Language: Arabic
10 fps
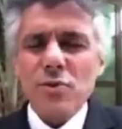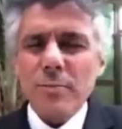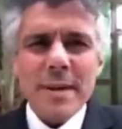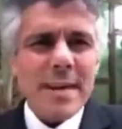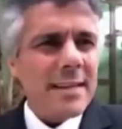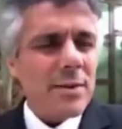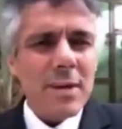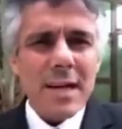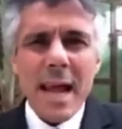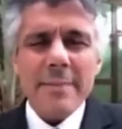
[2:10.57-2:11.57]
له بيا
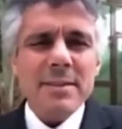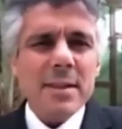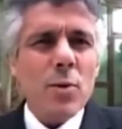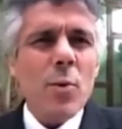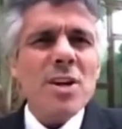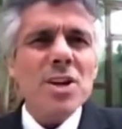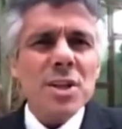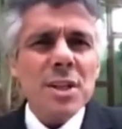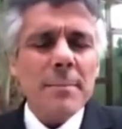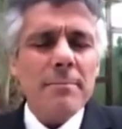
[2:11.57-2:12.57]
ديروا لي الحرف ديروا واش
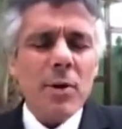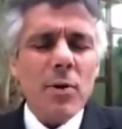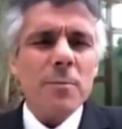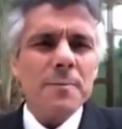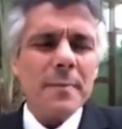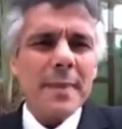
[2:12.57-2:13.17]
تبغوا